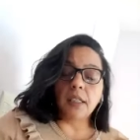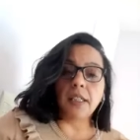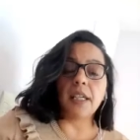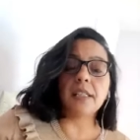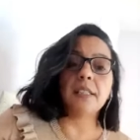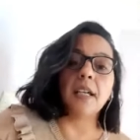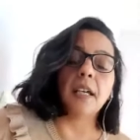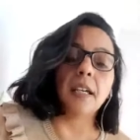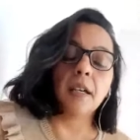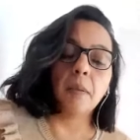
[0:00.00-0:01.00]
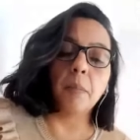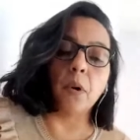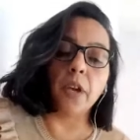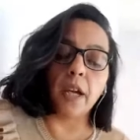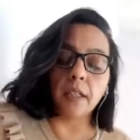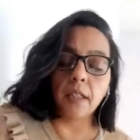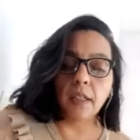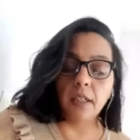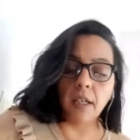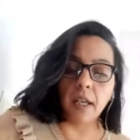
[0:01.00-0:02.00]
ese poder
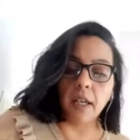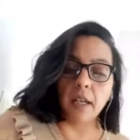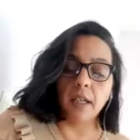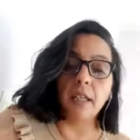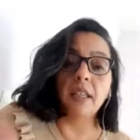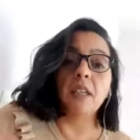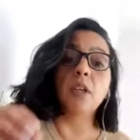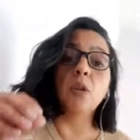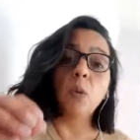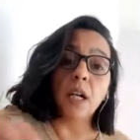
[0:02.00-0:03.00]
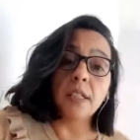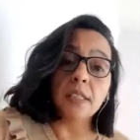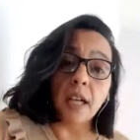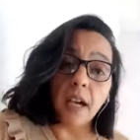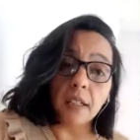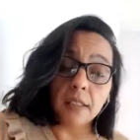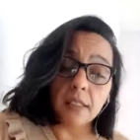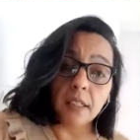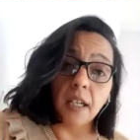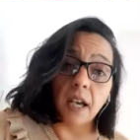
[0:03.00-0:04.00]
eh, individualizar ¿sí?